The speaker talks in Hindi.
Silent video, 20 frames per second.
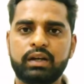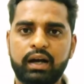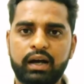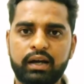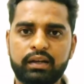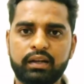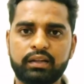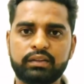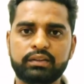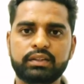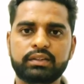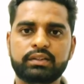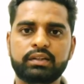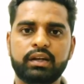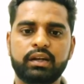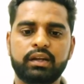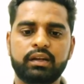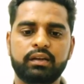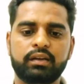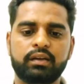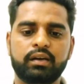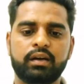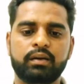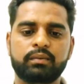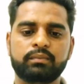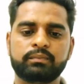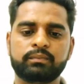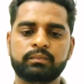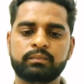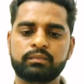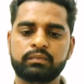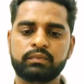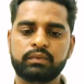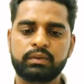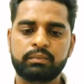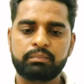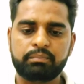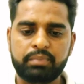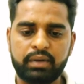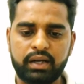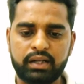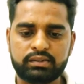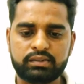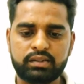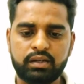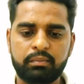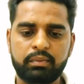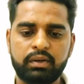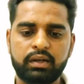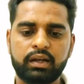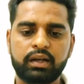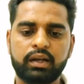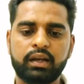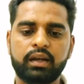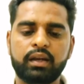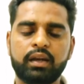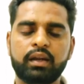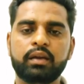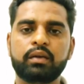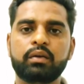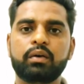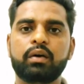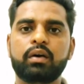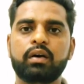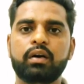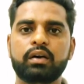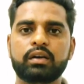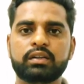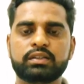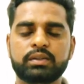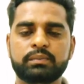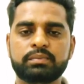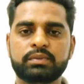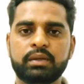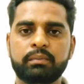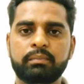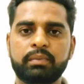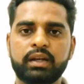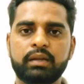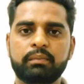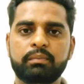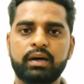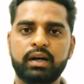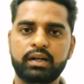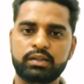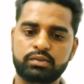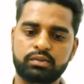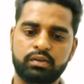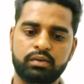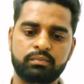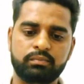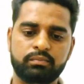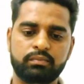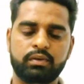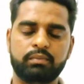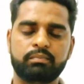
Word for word: आनंदित रहें हम प्रार्थना में लगे रहें और सबसे बड़ी बात जो हम